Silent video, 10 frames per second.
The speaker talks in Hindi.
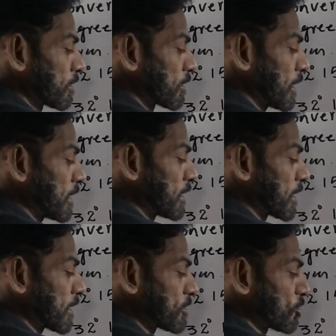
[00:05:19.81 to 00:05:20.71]
क्या आ
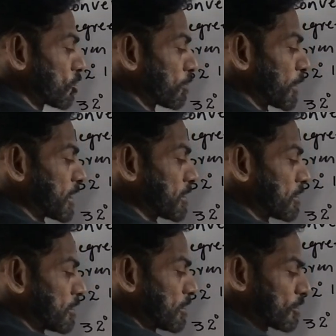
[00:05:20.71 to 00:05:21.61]
जाएगा
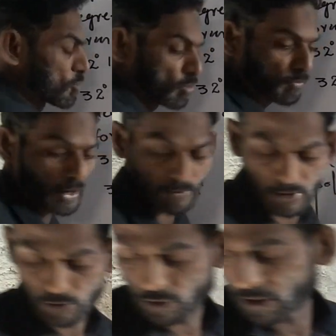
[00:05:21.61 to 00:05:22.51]
0.25 नहीं तो